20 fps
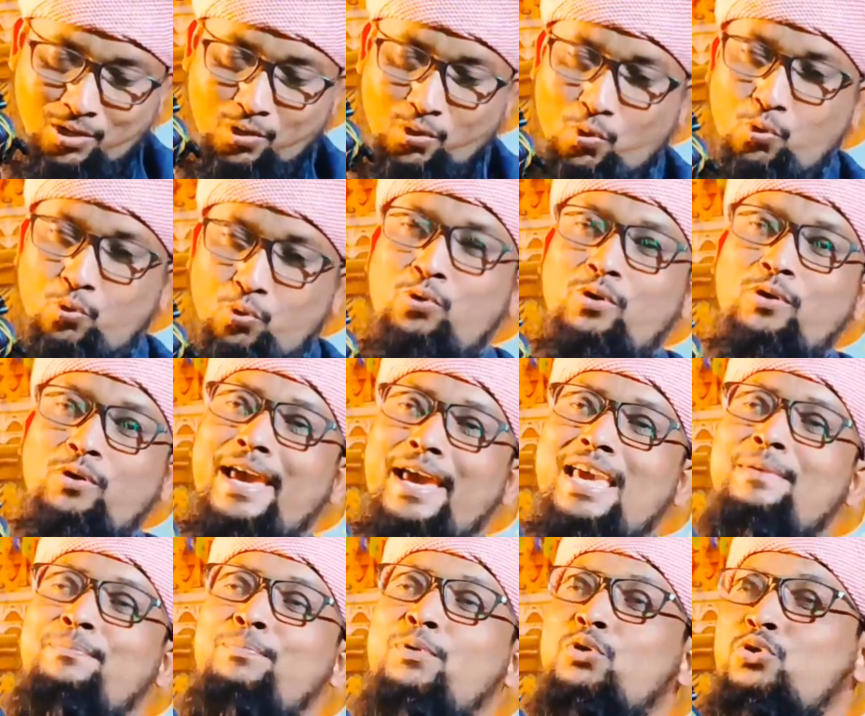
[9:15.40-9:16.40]
গরুর
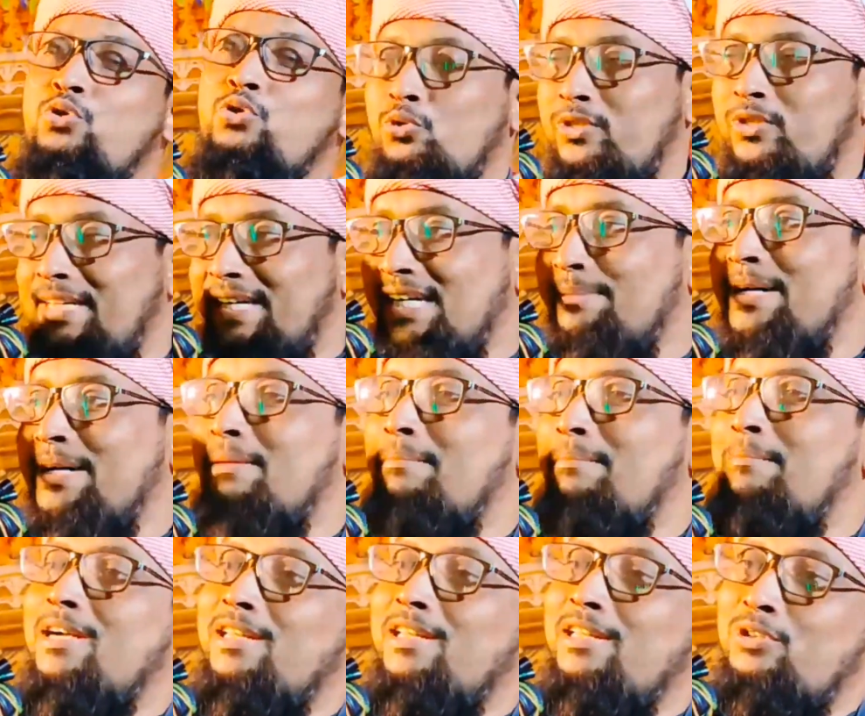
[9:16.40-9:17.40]
এই পর্যন্ত একেবারে
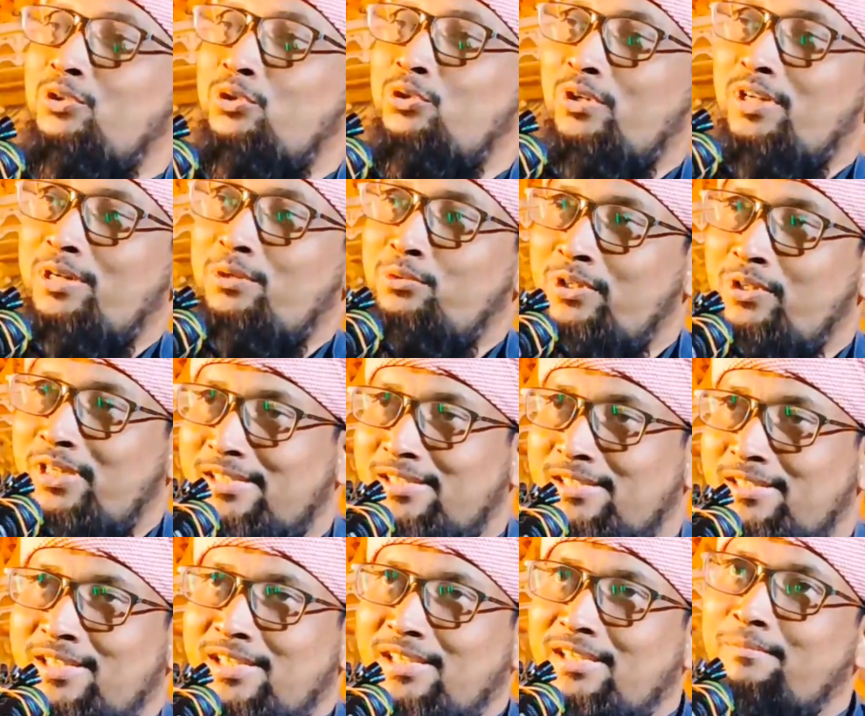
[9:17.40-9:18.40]
মাটির তলে ঢুকে
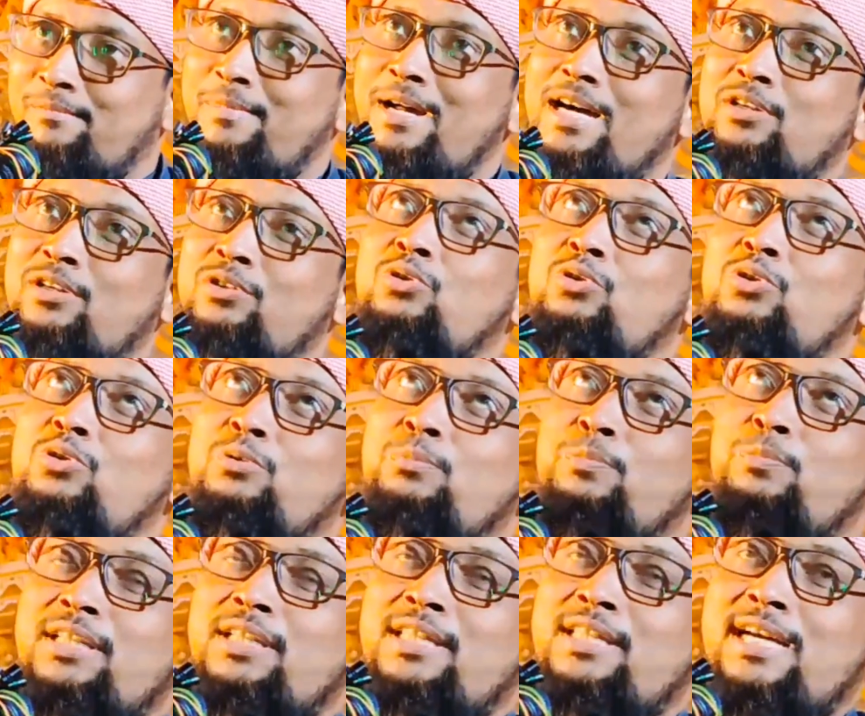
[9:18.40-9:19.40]
গেছে বাঘ তখন
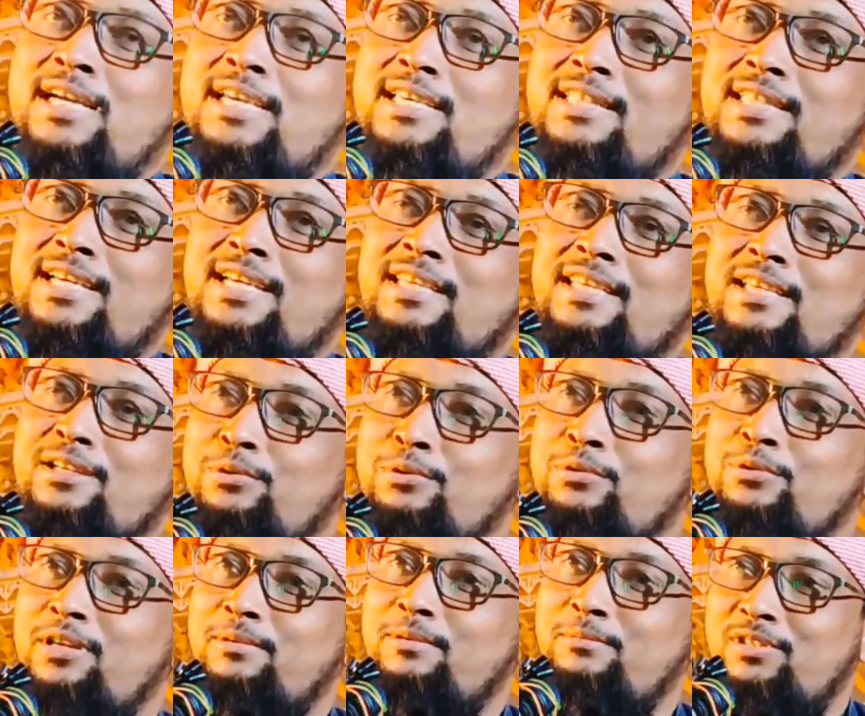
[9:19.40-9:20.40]
উপরে তাকিয়ে তাকিয়ে
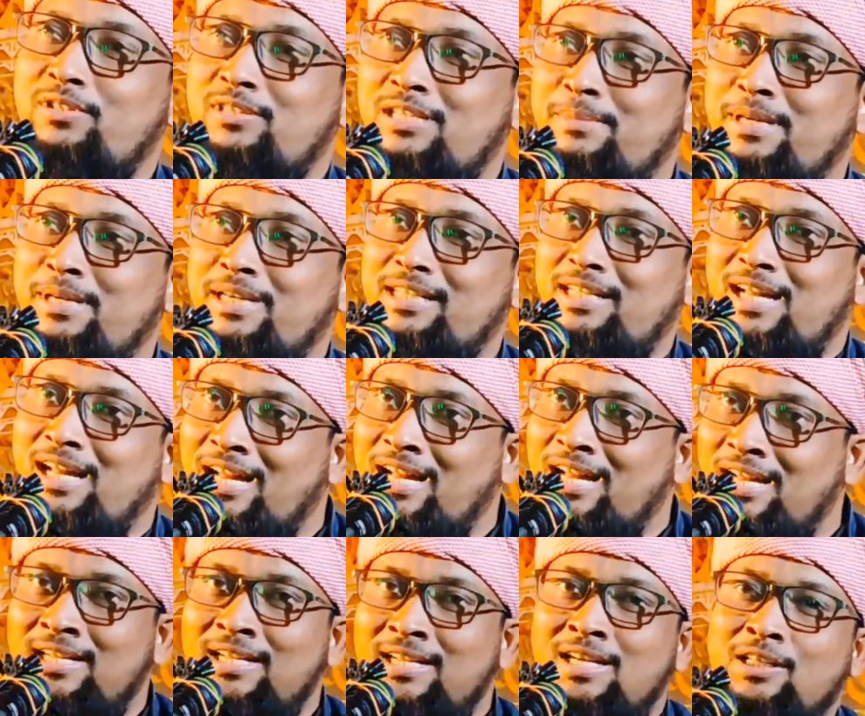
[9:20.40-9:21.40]
গরুকে বলছে বেটা
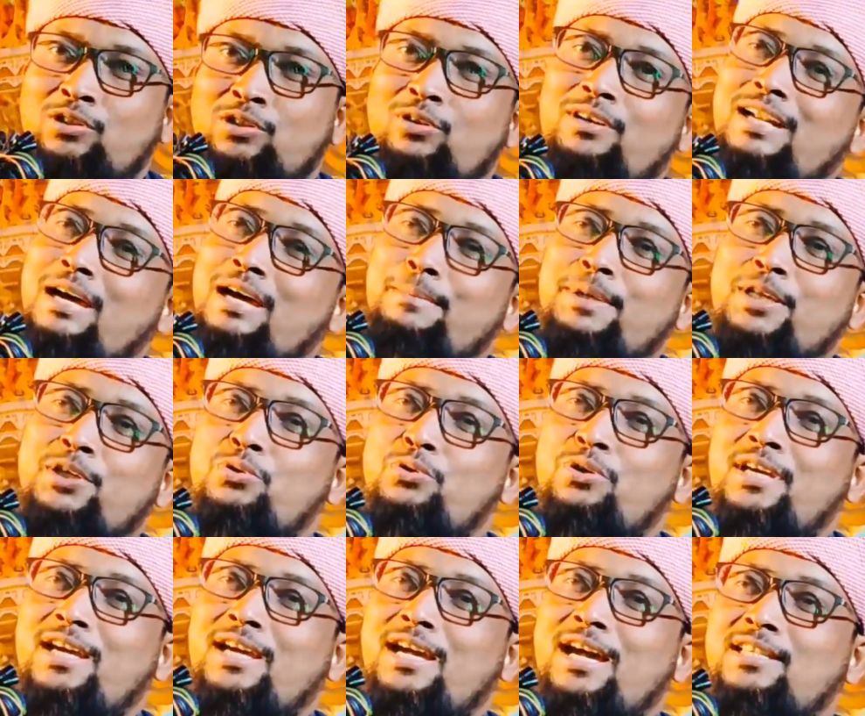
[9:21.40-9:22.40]
তোর নামের
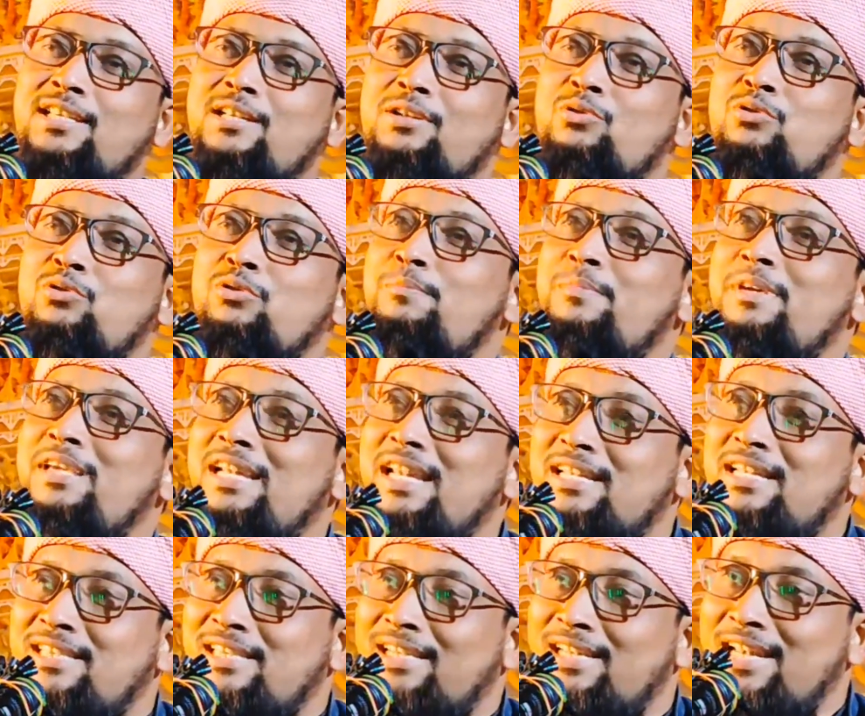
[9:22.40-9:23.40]
সঙ্গে কাজের খুব মিল
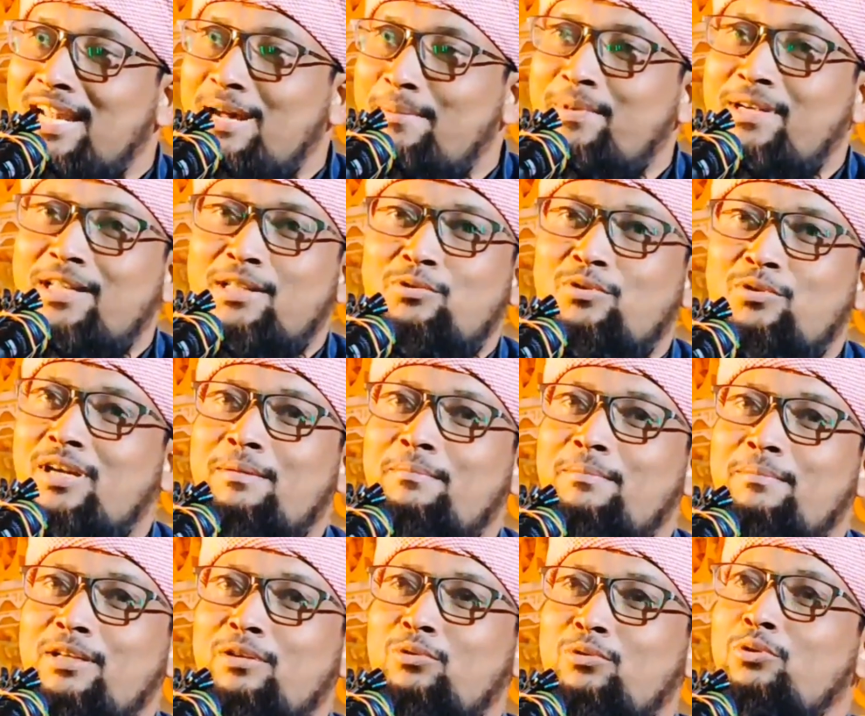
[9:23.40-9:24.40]
আছে নামটা তো আর
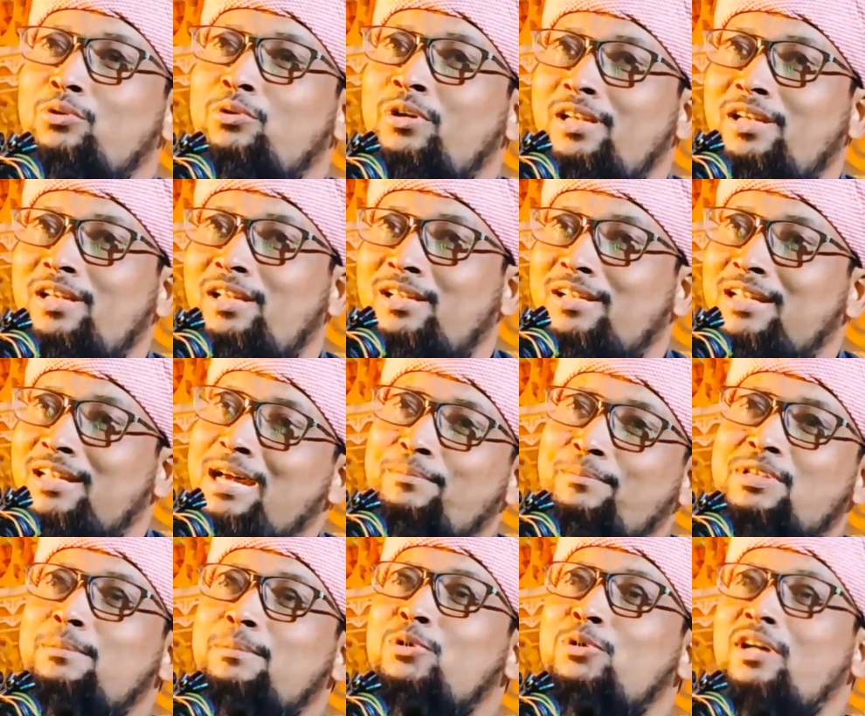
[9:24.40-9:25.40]
এমনি গরু হয়নি নাম
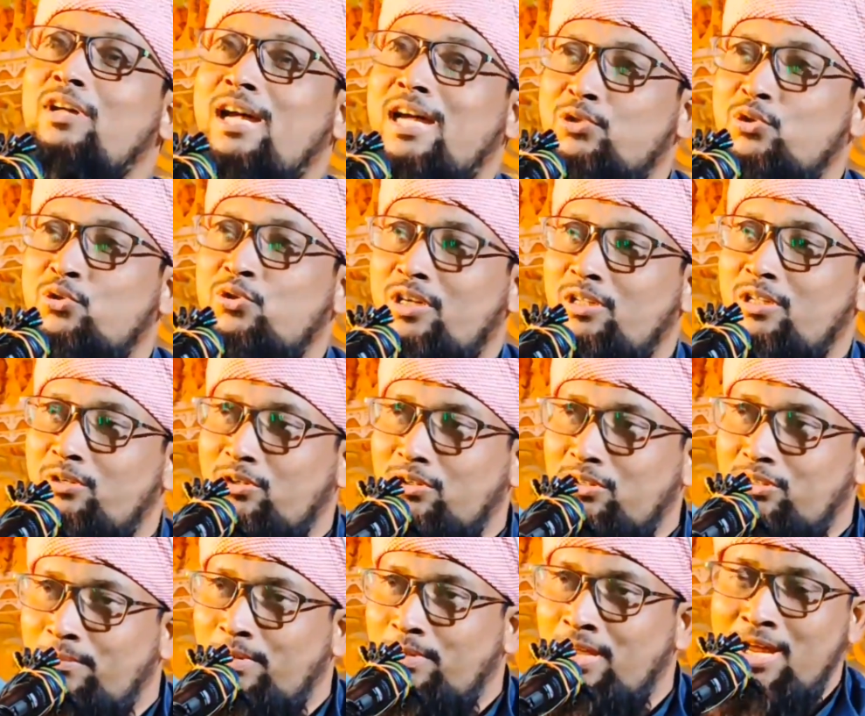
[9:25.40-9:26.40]
যেমন কাজও
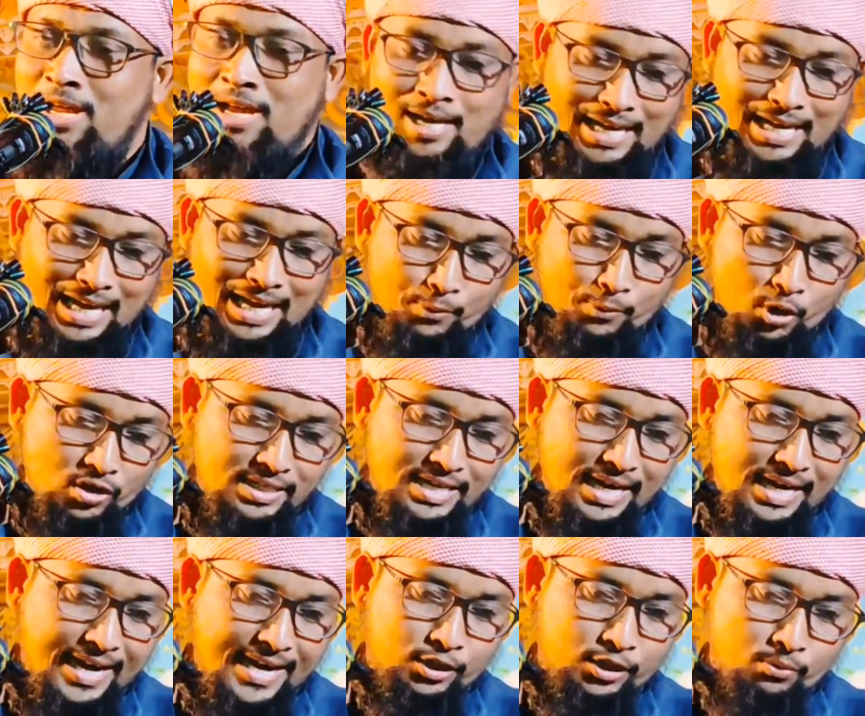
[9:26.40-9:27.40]
সেরকম এমন
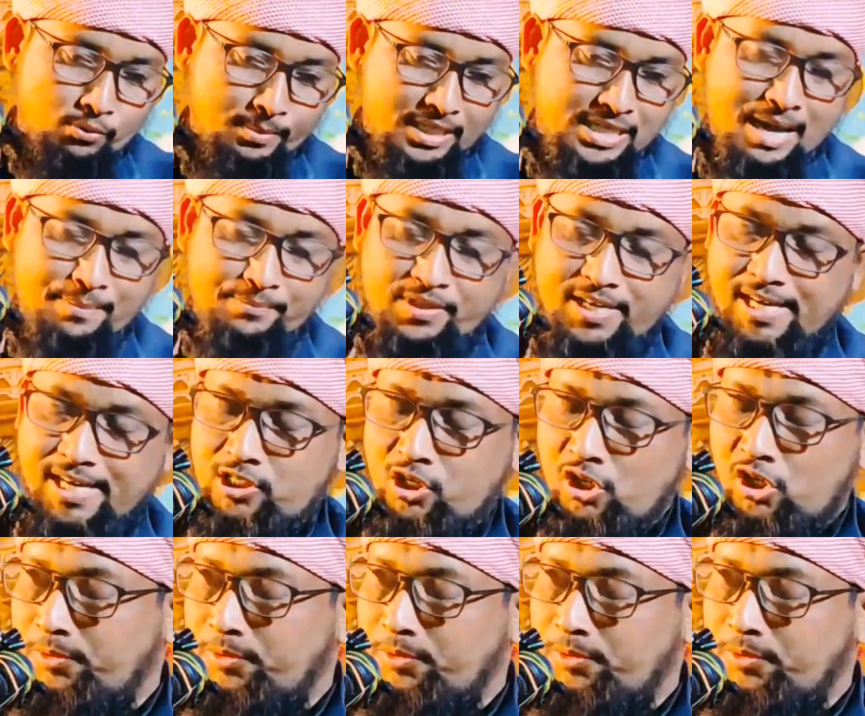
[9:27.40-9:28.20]
জায়গায় তুমি ঝাঁপ দিয়েছ